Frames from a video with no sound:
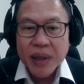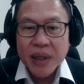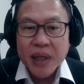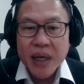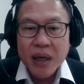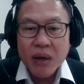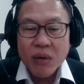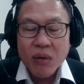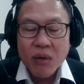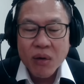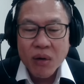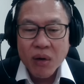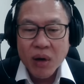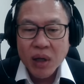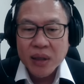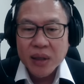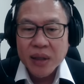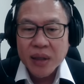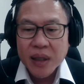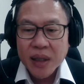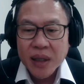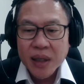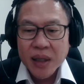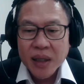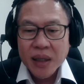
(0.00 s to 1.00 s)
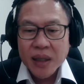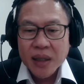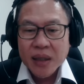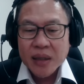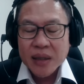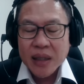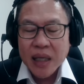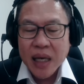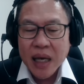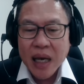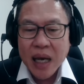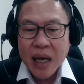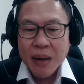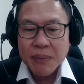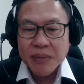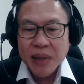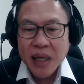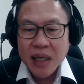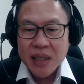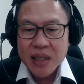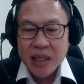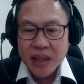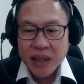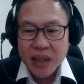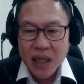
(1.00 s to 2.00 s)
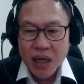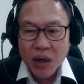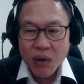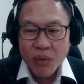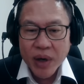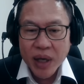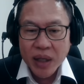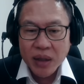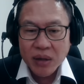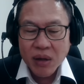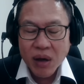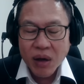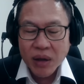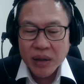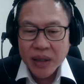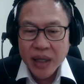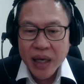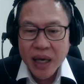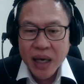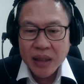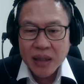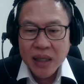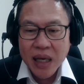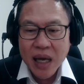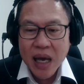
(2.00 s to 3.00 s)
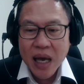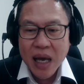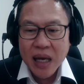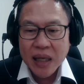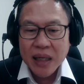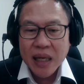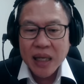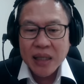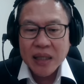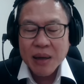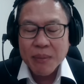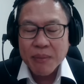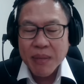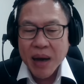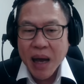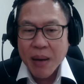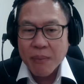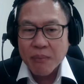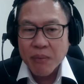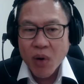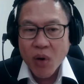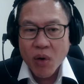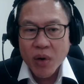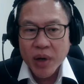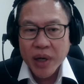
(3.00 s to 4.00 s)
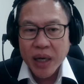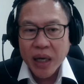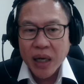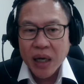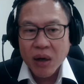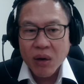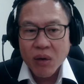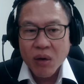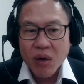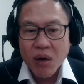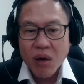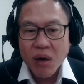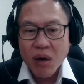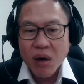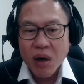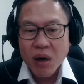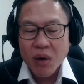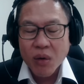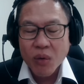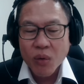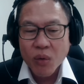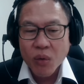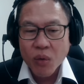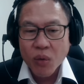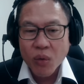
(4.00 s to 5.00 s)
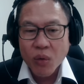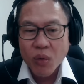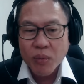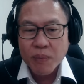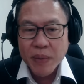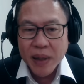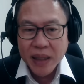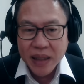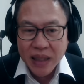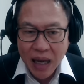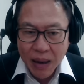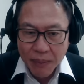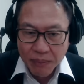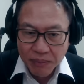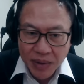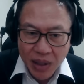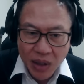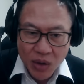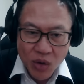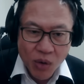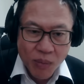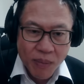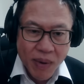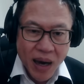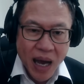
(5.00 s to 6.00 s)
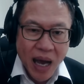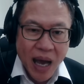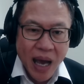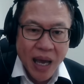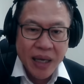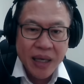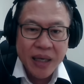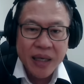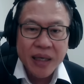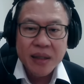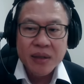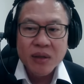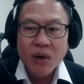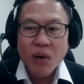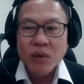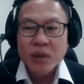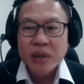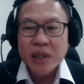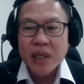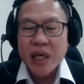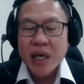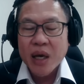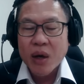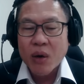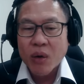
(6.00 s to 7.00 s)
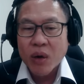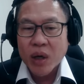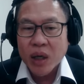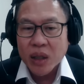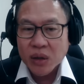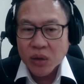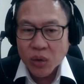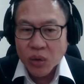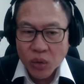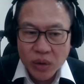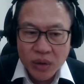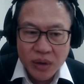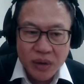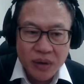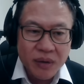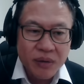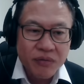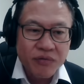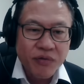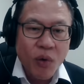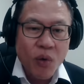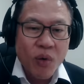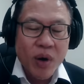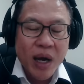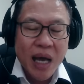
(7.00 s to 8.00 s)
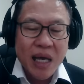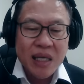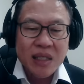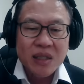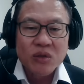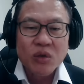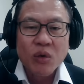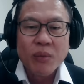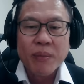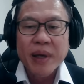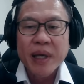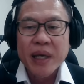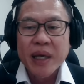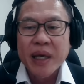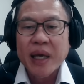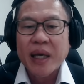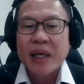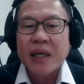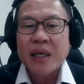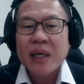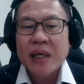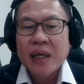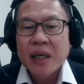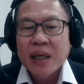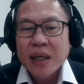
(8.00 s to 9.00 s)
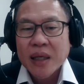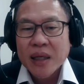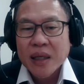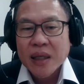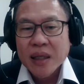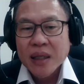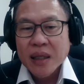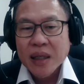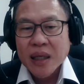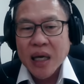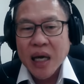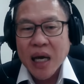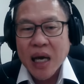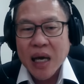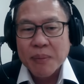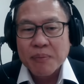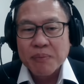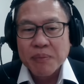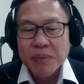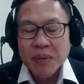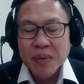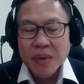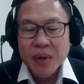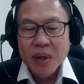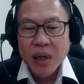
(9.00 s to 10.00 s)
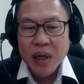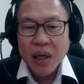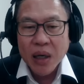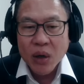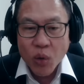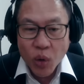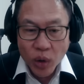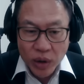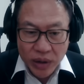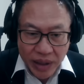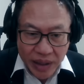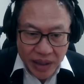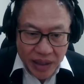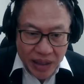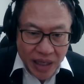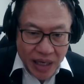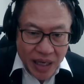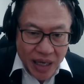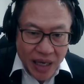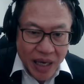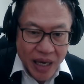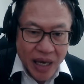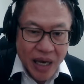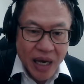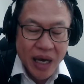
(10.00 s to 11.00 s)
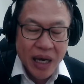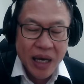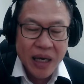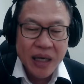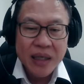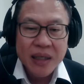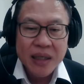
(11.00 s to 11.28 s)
ในประเทศเขาก่อนนะครับแต่สิ่งที่เราเห็นตอนนี้ถ้ารัฐบาลมองเห็นแล้วก็โอ้โหไปทำนโยบายท่องเที่ยวกระตุ้นโฟกัสลงไปอีกกับคนอินเดีย